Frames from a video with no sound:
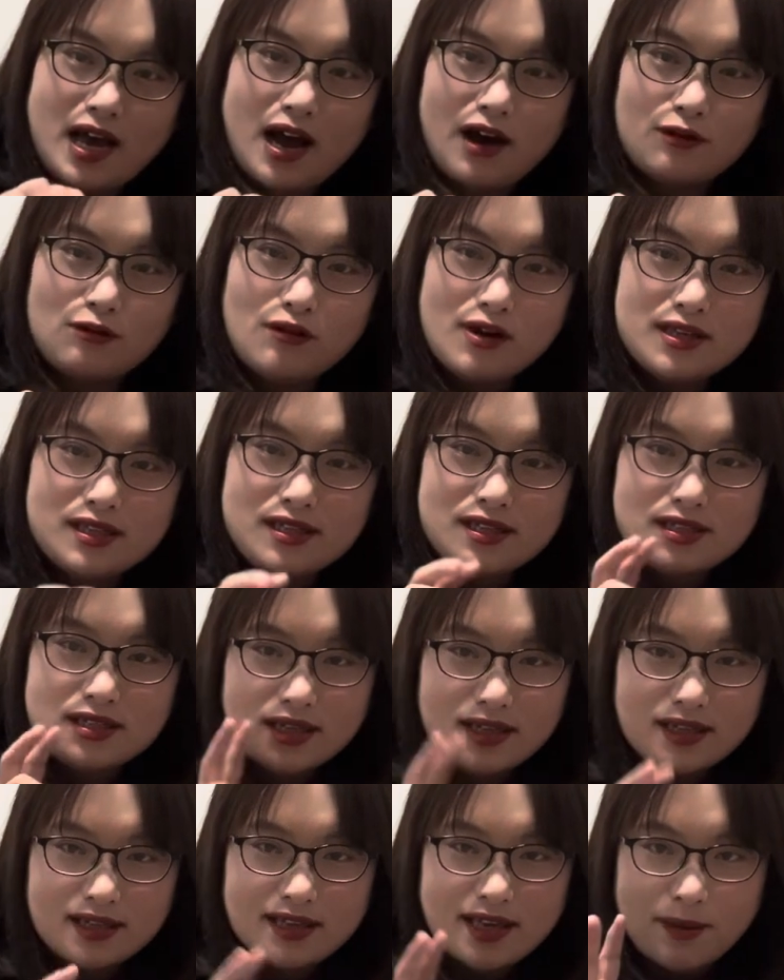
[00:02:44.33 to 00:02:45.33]
好，光是
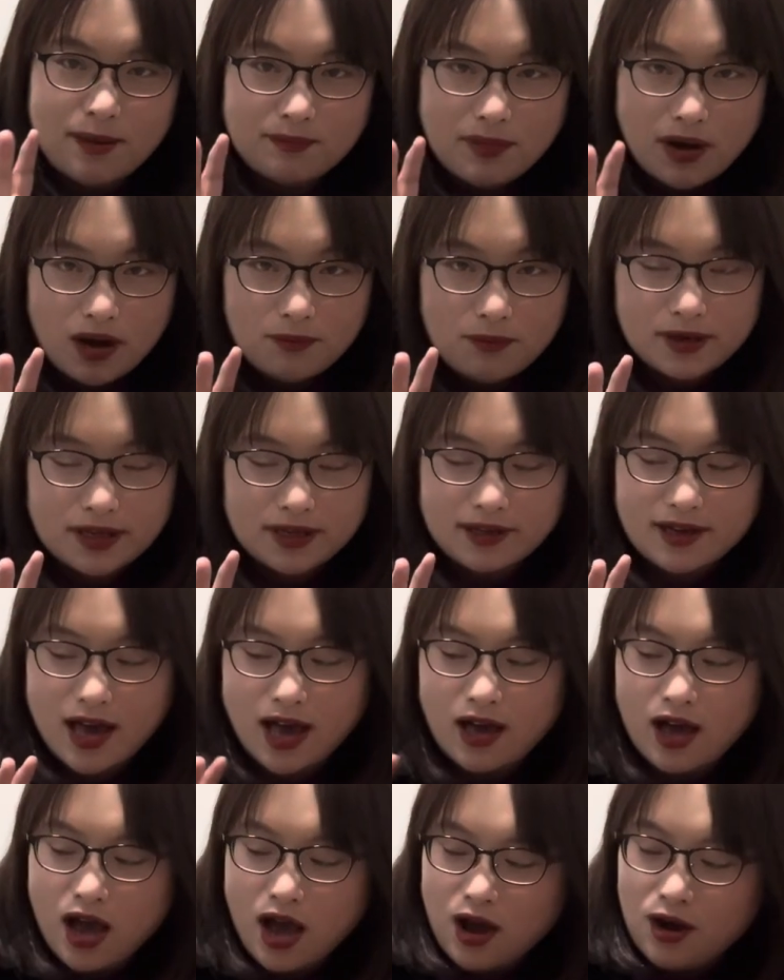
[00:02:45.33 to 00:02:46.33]
这两包饼
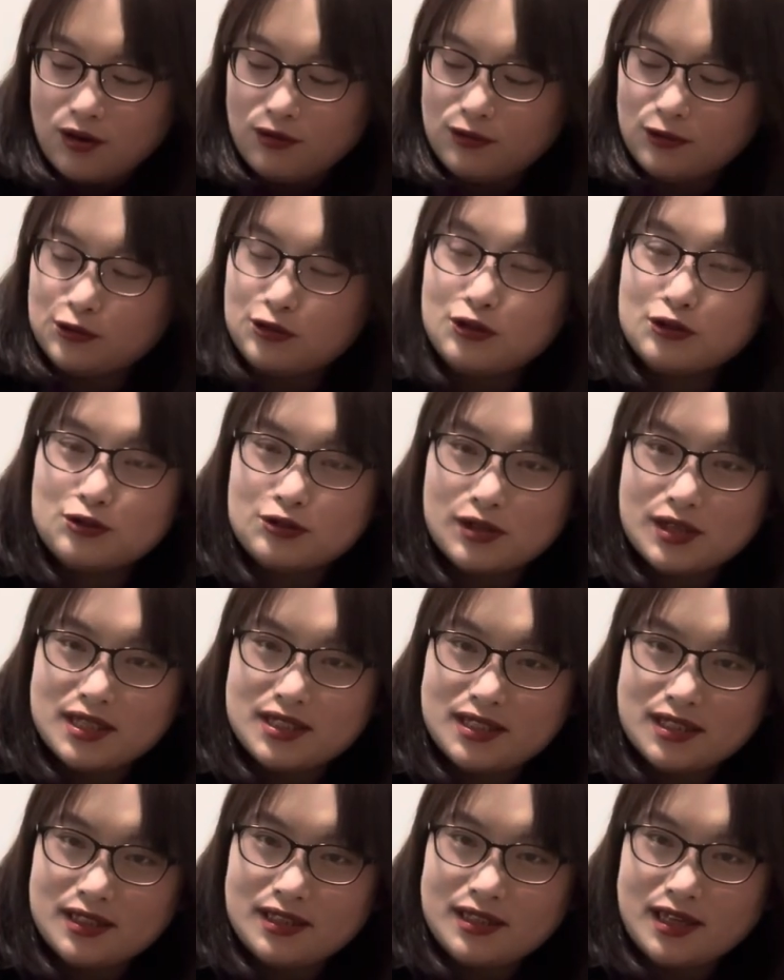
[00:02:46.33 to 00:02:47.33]
干。我就觉得
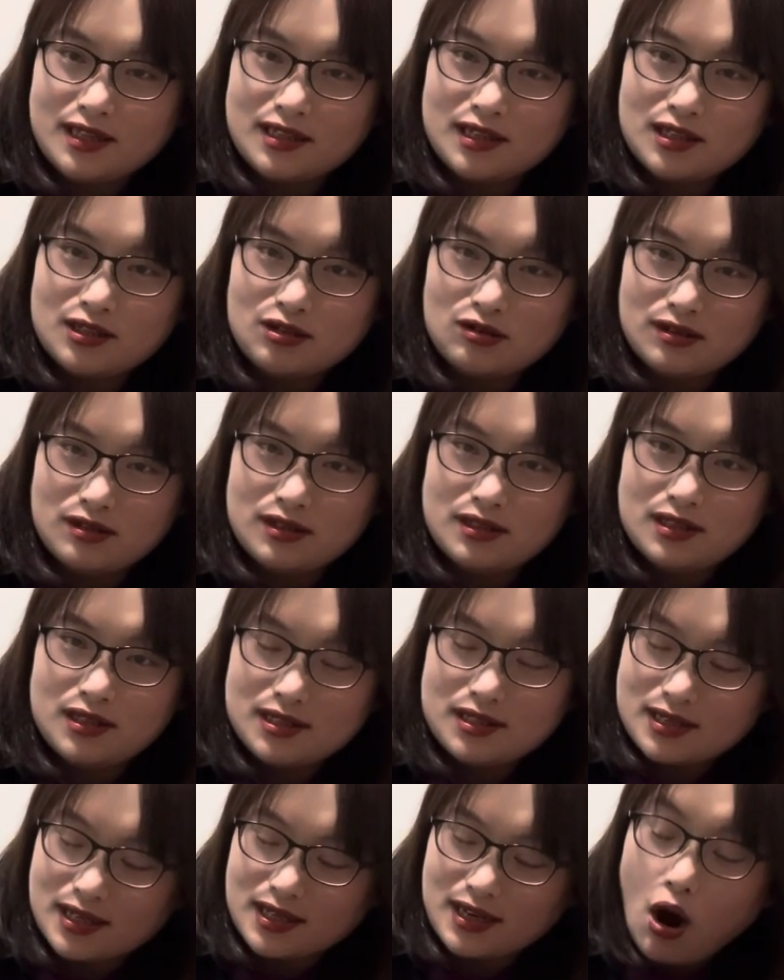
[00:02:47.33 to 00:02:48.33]
今年的全
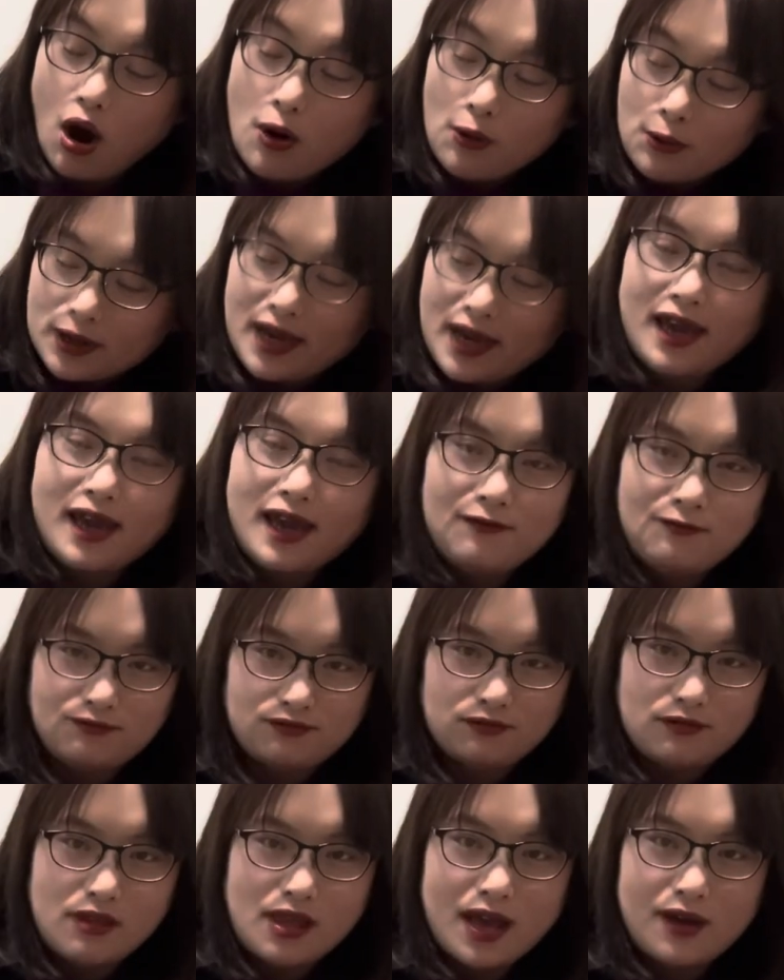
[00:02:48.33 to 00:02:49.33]
这个 OK
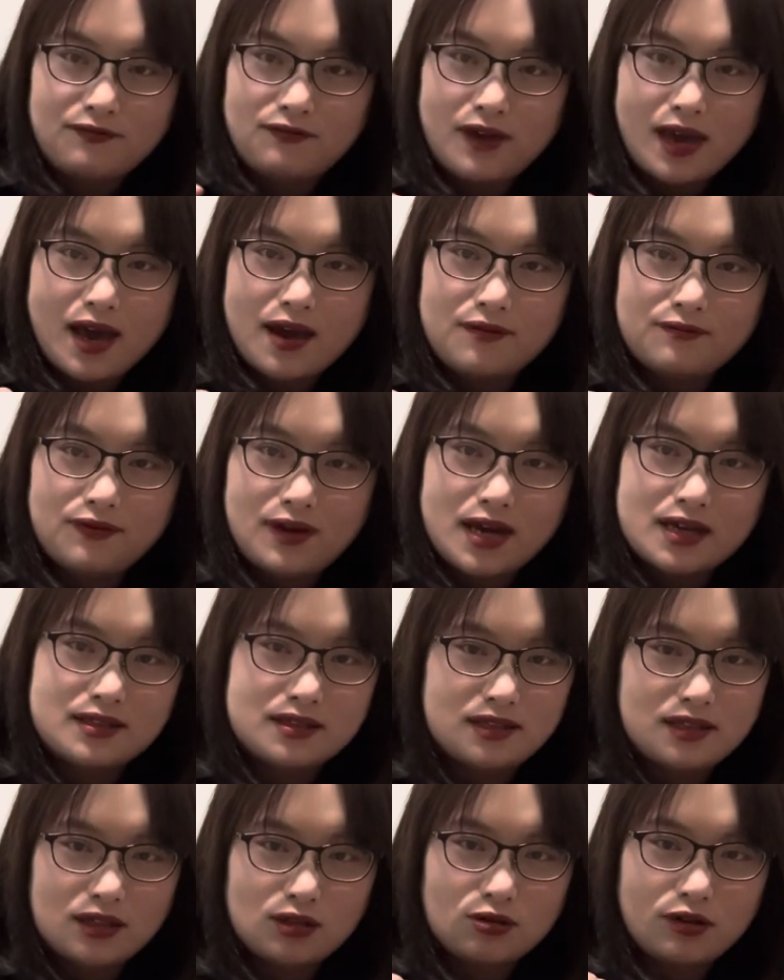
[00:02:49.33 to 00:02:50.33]
福袋非常非常
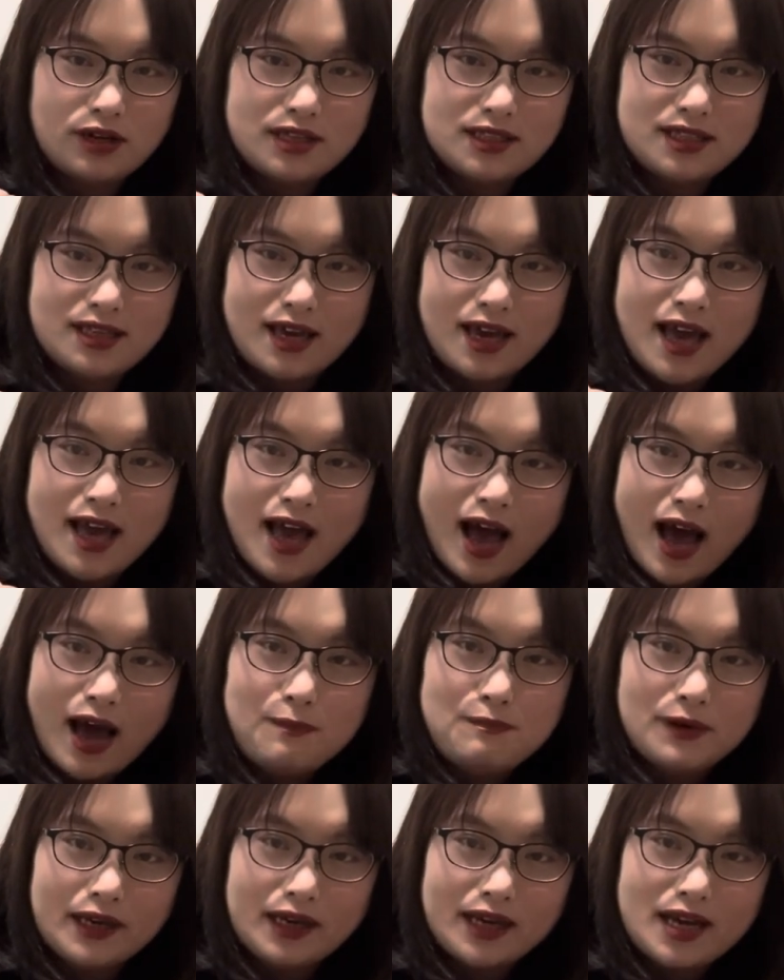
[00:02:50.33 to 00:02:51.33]
值得推荐，它
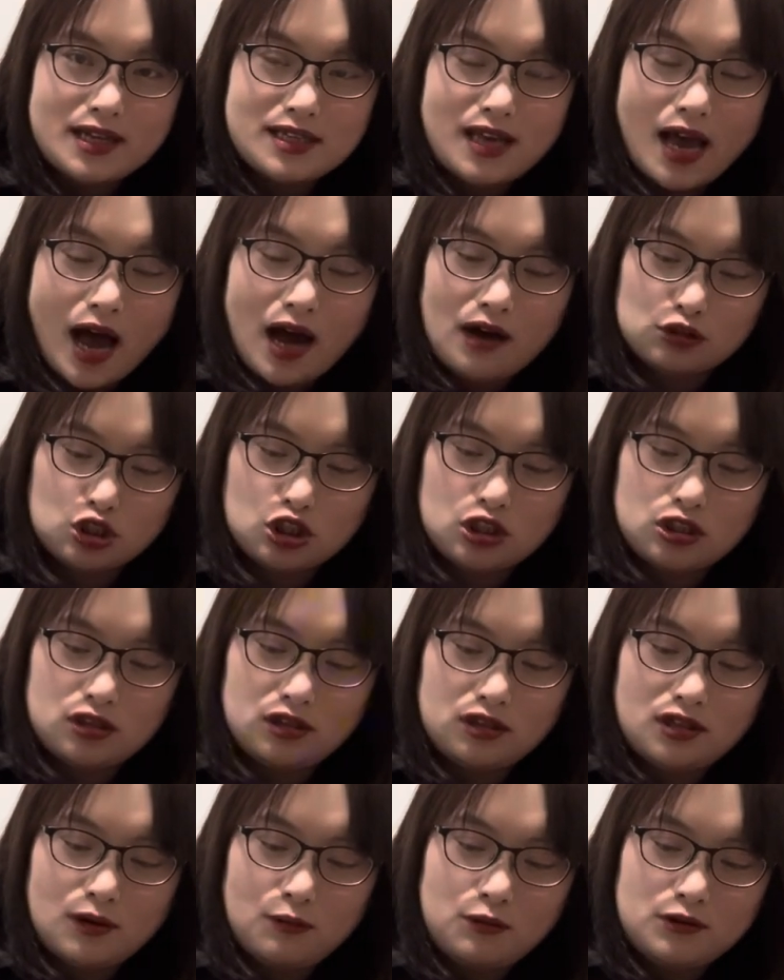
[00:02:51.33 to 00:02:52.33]
饼干是好
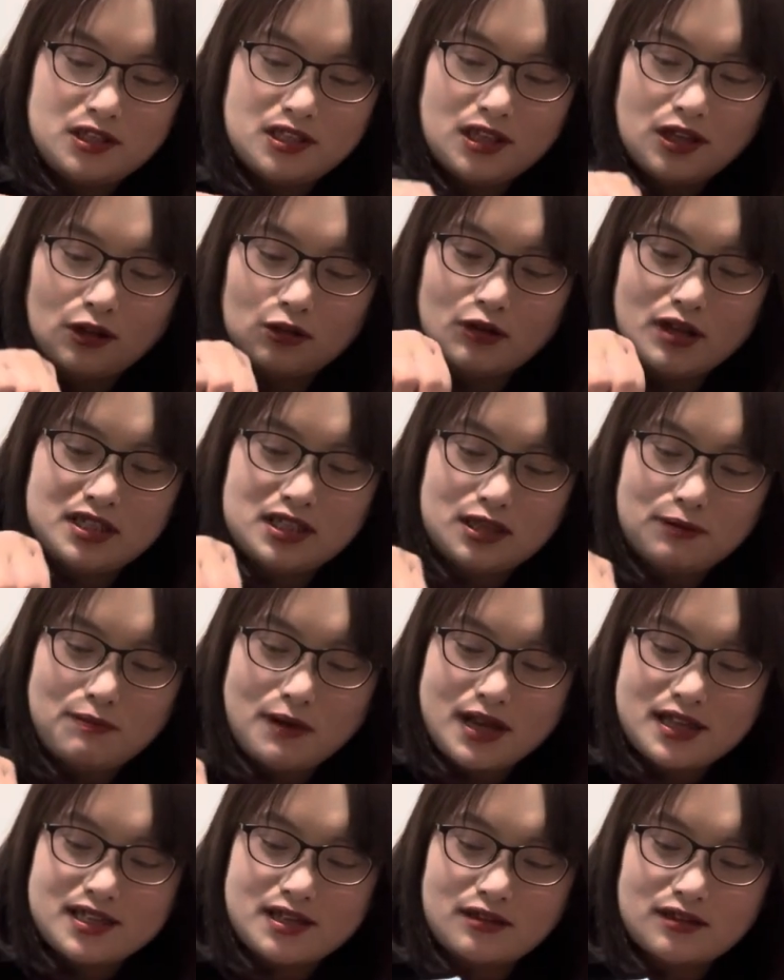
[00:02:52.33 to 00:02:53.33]
吃的，不是那种乱七
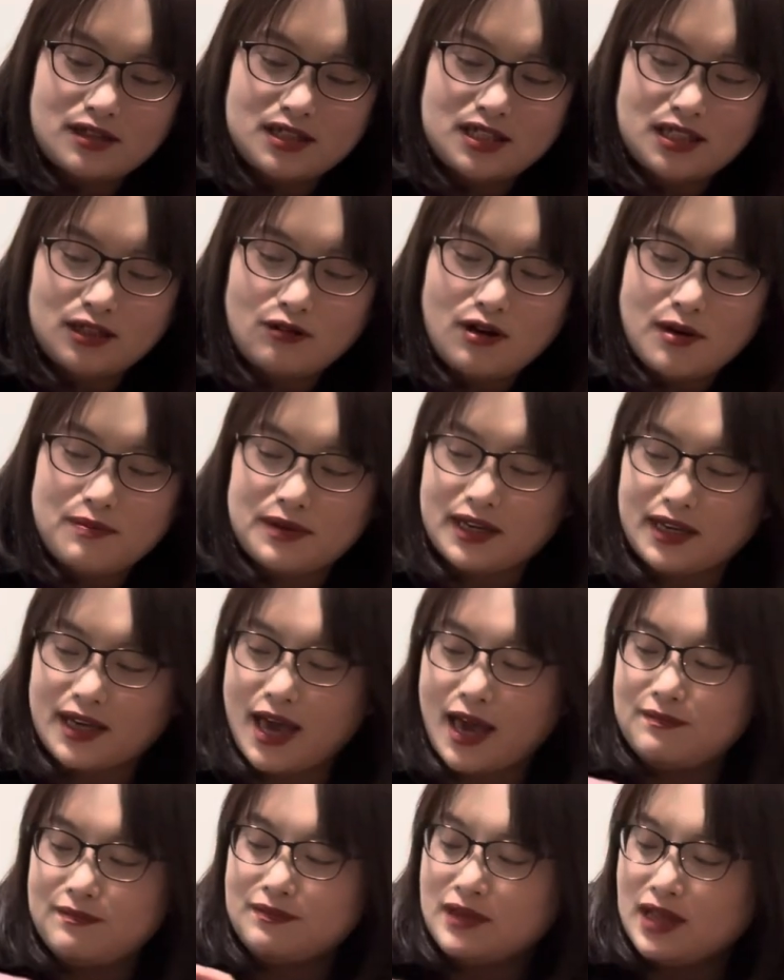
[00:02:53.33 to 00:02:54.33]
八糟的奇怪饼
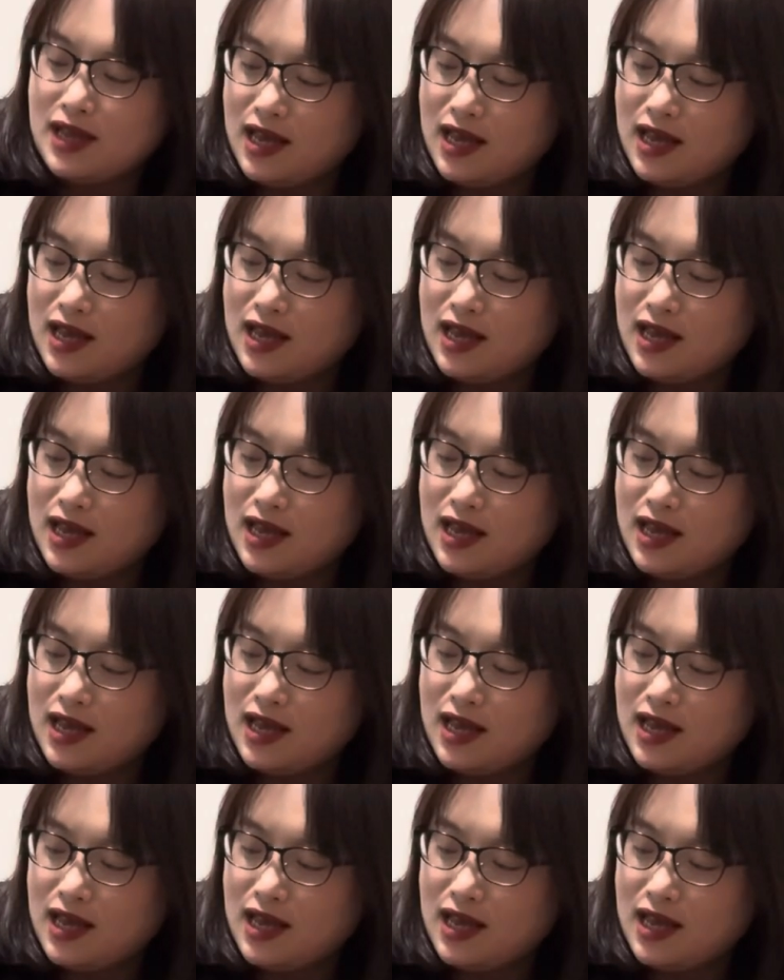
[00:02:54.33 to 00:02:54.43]
干。